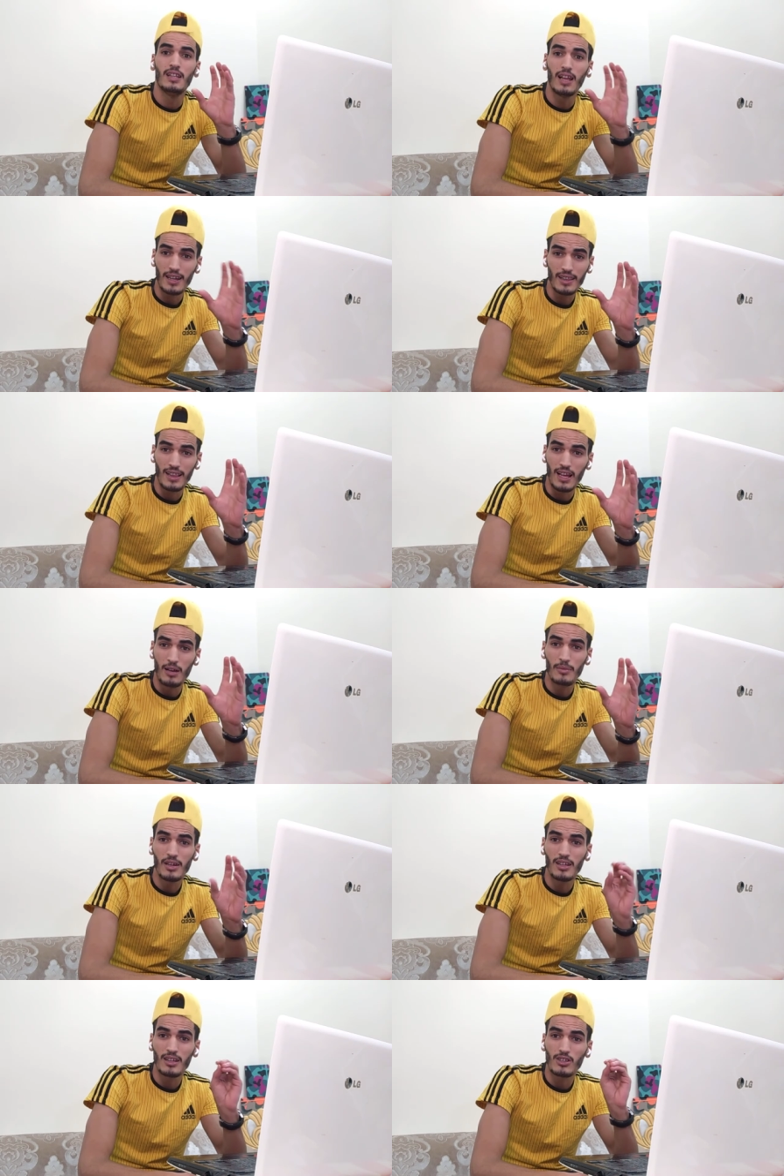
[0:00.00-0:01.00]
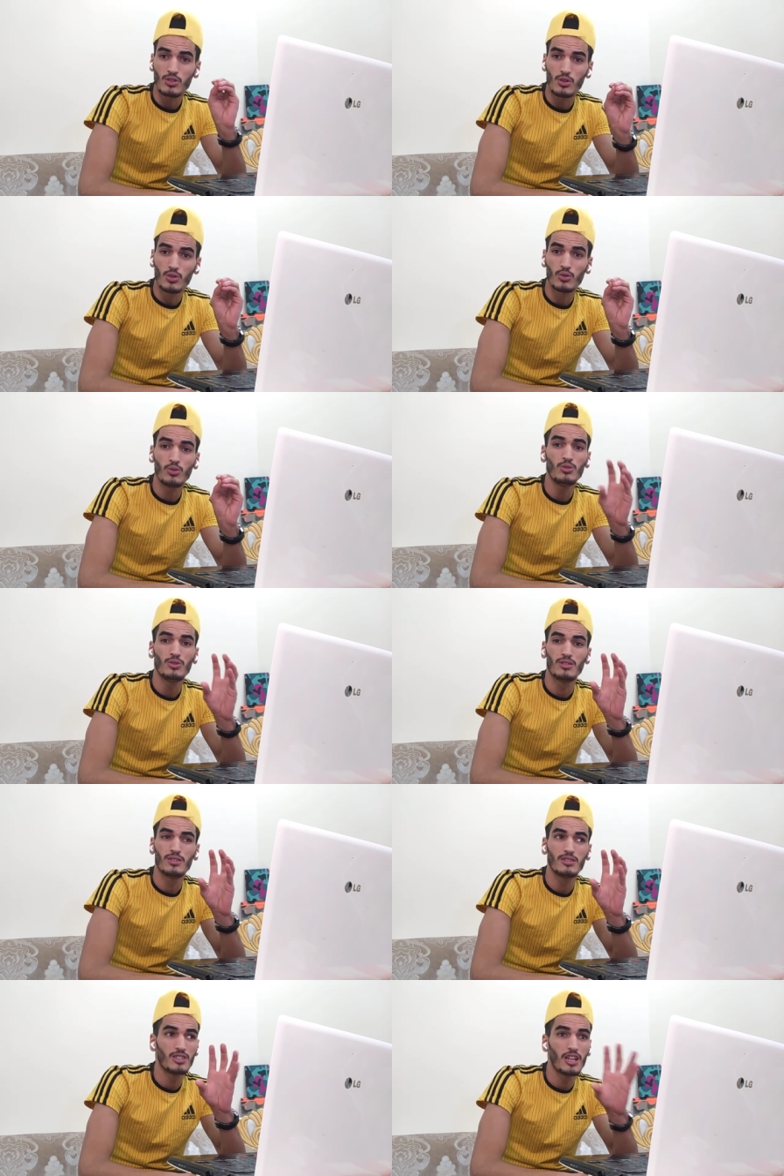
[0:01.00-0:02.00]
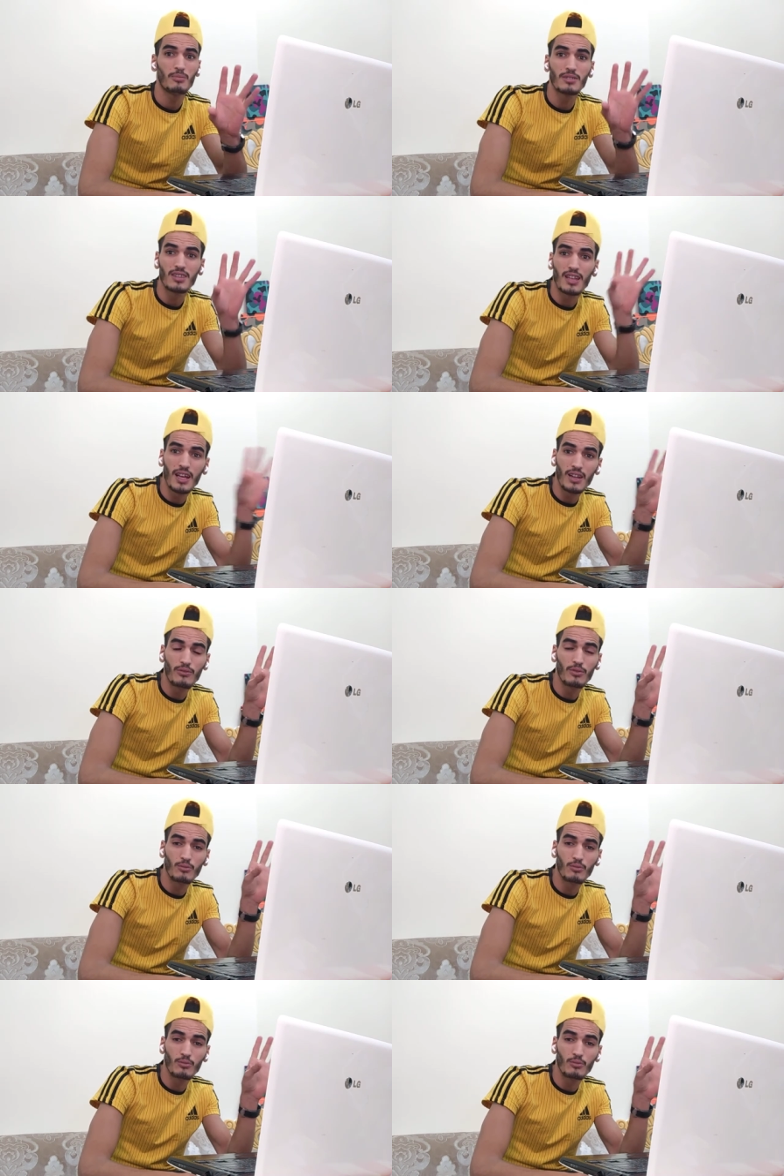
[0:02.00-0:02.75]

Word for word: العقد العمل خصو يكون جاي من طرف